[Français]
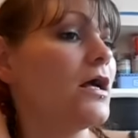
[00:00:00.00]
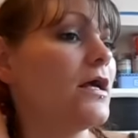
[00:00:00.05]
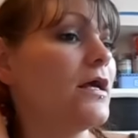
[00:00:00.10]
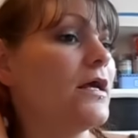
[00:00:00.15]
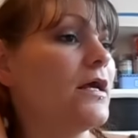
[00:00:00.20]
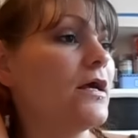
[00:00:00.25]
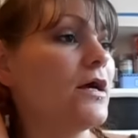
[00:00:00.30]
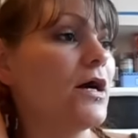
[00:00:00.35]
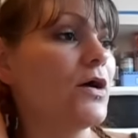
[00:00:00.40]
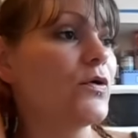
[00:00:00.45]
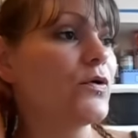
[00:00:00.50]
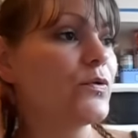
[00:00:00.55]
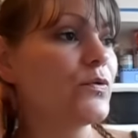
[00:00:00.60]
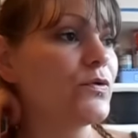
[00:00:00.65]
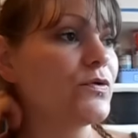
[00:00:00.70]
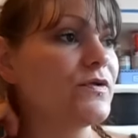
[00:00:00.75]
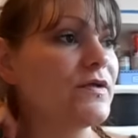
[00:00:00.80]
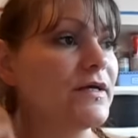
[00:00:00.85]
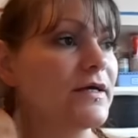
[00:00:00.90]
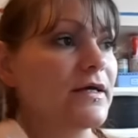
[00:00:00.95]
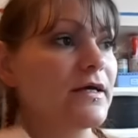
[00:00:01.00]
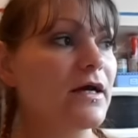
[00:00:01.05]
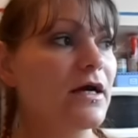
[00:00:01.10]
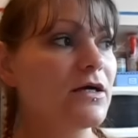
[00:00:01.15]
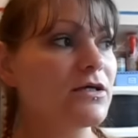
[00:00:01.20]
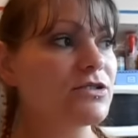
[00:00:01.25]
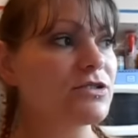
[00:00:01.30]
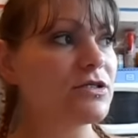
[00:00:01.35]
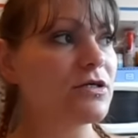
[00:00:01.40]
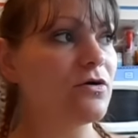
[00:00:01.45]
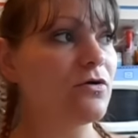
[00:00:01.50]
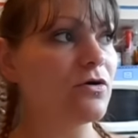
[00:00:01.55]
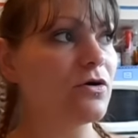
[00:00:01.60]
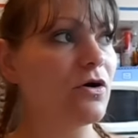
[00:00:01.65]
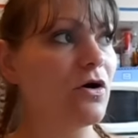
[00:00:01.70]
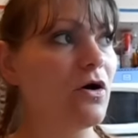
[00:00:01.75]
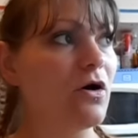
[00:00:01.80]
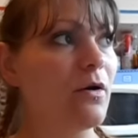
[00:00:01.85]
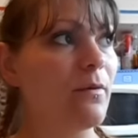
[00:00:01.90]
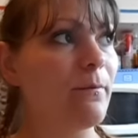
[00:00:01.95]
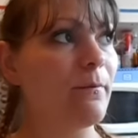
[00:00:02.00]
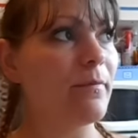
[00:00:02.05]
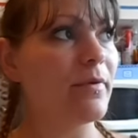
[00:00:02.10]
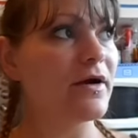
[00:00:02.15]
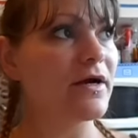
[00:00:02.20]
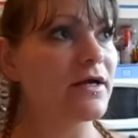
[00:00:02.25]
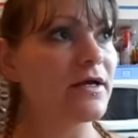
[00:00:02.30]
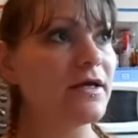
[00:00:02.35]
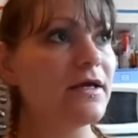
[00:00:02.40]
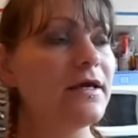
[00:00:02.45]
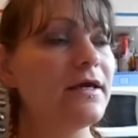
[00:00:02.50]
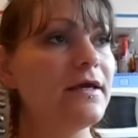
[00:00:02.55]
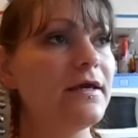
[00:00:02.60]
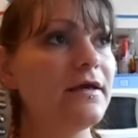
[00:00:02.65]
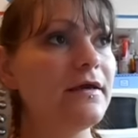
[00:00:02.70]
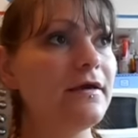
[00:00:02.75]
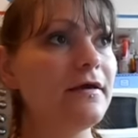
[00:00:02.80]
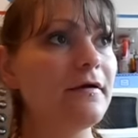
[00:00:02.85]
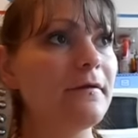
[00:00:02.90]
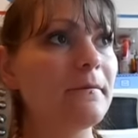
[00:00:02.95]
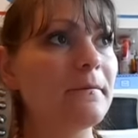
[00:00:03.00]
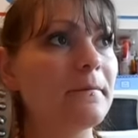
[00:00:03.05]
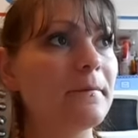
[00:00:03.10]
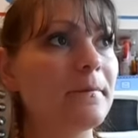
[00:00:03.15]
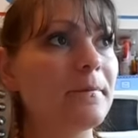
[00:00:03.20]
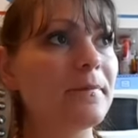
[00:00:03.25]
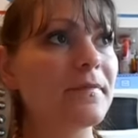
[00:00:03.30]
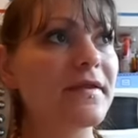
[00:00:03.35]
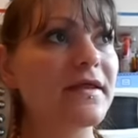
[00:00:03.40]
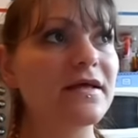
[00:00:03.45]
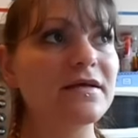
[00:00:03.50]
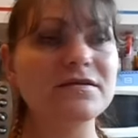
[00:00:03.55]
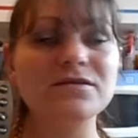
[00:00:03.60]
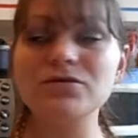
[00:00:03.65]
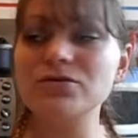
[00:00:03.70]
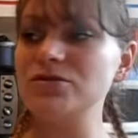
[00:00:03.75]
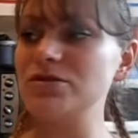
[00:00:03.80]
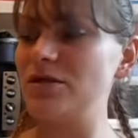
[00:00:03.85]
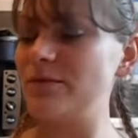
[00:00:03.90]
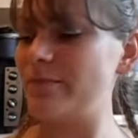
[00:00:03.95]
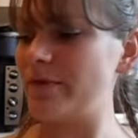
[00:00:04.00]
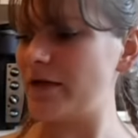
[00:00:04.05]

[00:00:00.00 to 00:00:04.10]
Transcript: Et à EDK, j'ai encore pris... Qu'est-ce que j'ai